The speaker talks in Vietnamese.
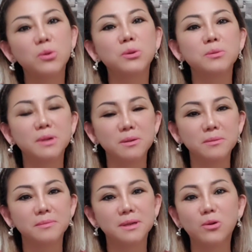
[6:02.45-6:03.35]
thôi
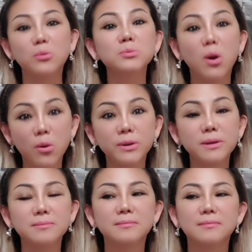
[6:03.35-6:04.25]
mình mình cũng thôi.